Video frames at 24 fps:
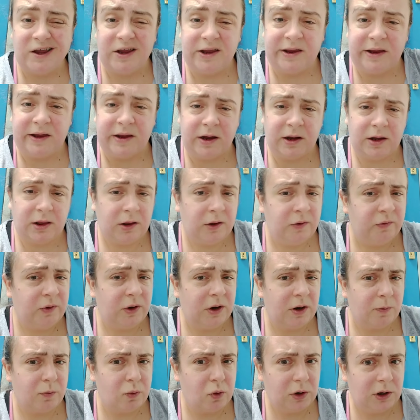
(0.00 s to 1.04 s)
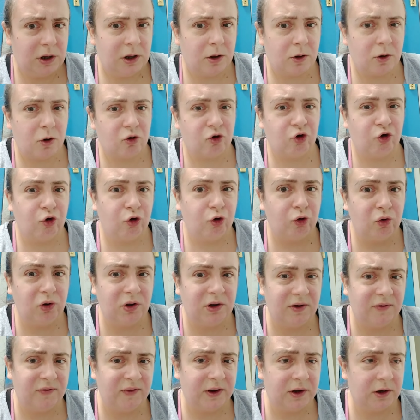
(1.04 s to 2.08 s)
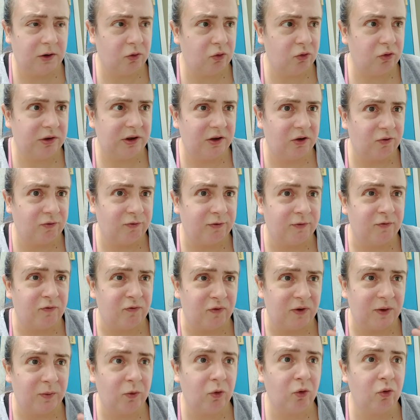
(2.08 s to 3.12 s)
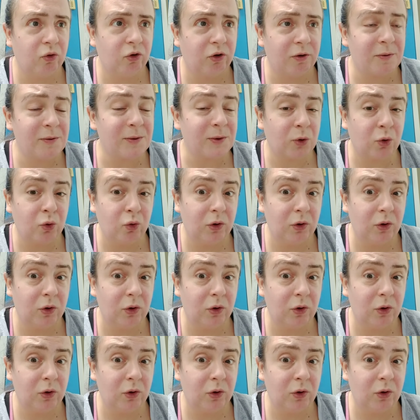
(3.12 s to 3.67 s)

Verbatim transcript: et activer la petite cloche de notification si tu veux vraiment recevoir